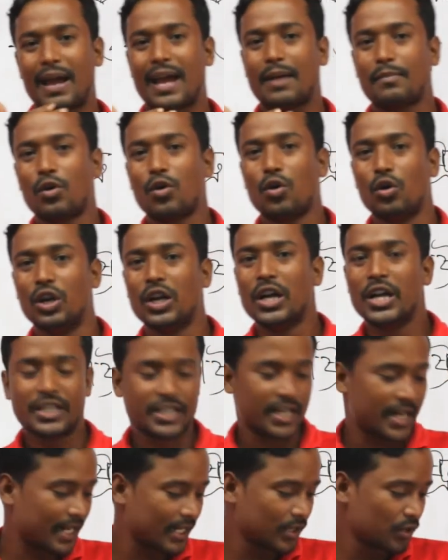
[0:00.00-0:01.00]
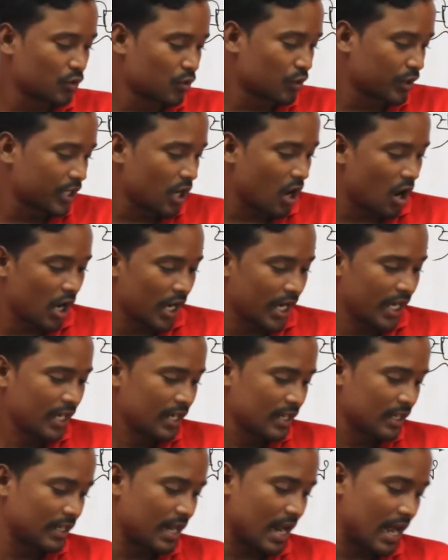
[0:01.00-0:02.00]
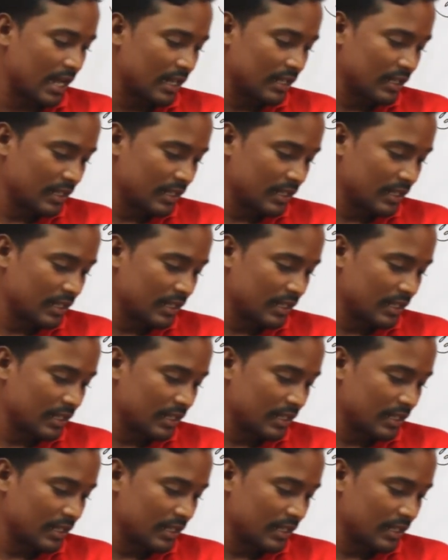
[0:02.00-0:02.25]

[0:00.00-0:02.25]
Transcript: ব্যয়বহুল সেটা কিন্তু করতে হয় না